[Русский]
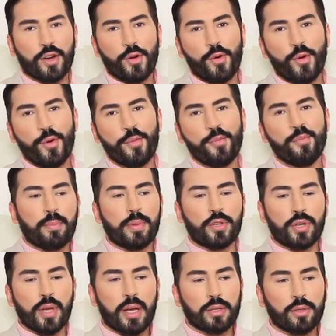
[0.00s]
Home
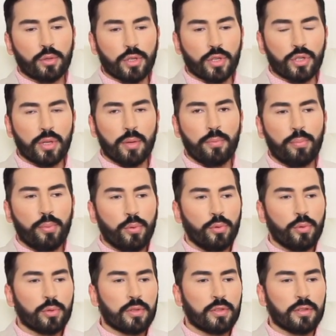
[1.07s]
печатают и
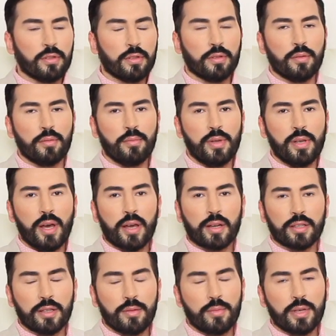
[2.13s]
штампуют э,
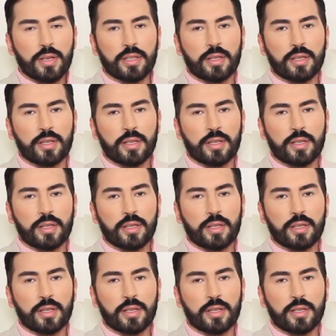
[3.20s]
миллиардными